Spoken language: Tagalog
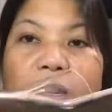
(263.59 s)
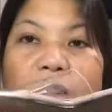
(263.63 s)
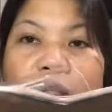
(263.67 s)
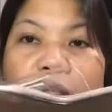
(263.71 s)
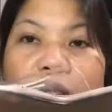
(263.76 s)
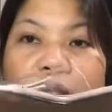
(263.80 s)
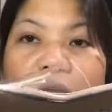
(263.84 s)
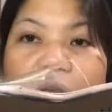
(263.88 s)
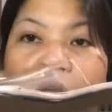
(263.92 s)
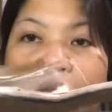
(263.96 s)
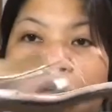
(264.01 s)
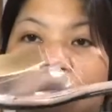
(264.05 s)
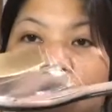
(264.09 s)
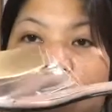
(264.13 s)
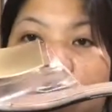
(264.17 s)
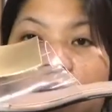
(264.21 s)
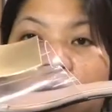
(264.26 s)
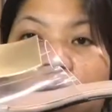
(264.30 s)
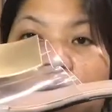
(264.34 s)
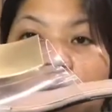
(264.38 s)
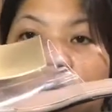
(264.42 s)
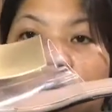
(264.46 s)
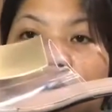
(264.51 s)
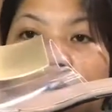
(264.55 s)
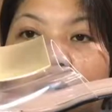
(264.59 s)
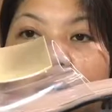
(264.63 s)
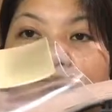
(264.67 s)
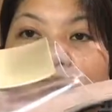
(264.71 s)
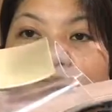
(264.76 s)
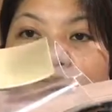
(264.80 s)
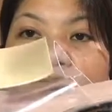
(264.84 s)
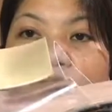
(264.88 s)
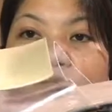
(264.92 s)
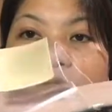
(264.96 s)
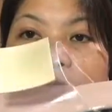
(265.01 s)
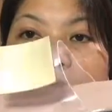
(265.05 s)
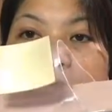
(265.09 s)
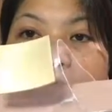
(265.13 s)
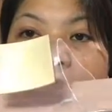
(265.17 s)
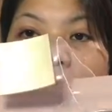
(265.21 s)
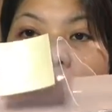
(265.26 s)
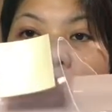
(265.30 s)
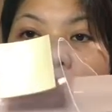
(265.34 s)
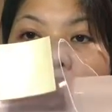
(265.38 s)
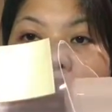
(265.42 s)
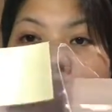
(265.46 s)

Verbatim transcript: O, oh, ba? Diba?